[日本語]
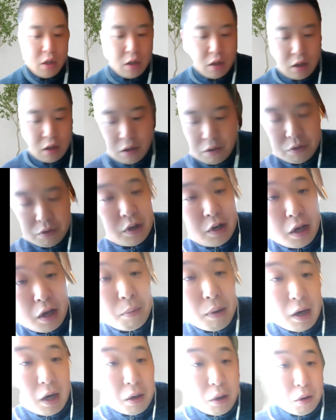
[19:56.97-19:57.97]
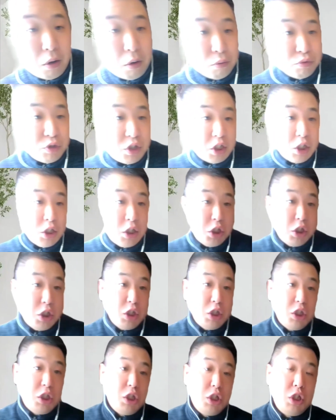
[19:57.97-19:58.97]
うん、なのでね、まあ、う
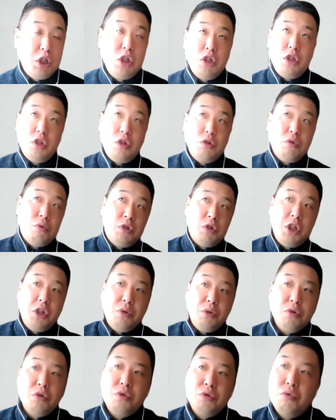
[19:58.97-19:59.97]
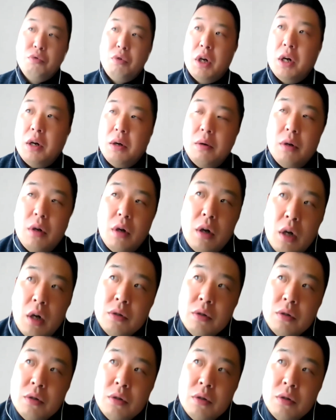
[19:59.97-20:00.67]
ちの事業所は、あ